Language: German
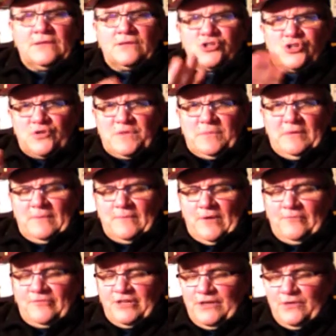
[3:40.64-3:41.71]
Schluss mit dem
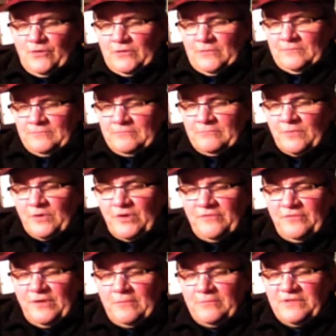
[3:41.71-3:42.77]
Kopfkino.
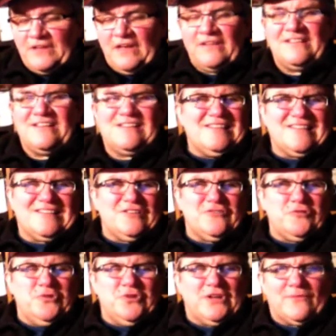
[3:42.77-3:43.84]
Rückwirkend betrachtet ist das
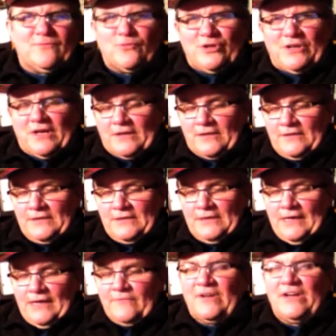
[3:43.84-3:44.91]
natürlich kein Wunder.
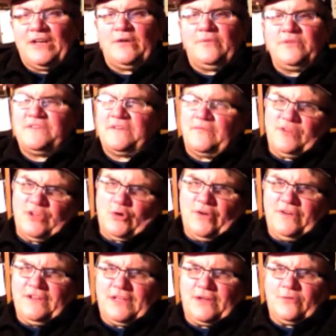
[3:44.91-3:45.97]
Weil der Kommissar sagt, wie
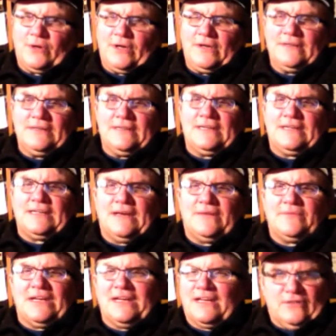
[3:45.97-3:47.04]
konnte er nur?
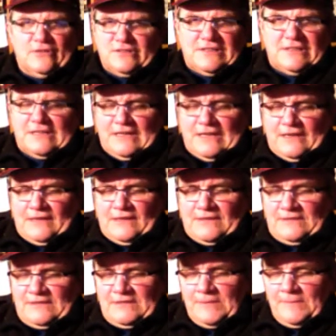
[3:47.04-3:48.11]
Ja, weil er konnte nicht
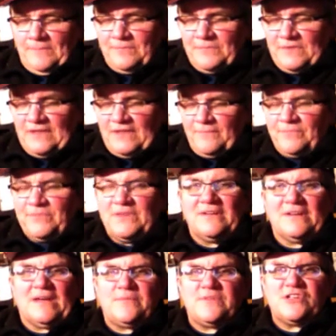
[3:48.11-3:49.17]
anders. Dem
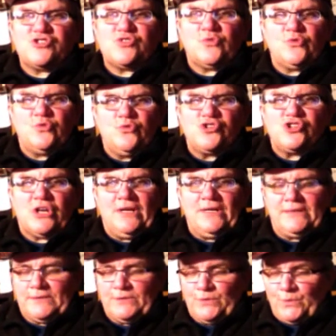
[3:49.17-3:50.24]
ne, gab es denn schon einen
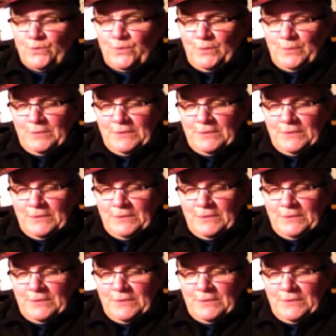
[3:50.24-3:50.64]
Kühlschrank? Nö.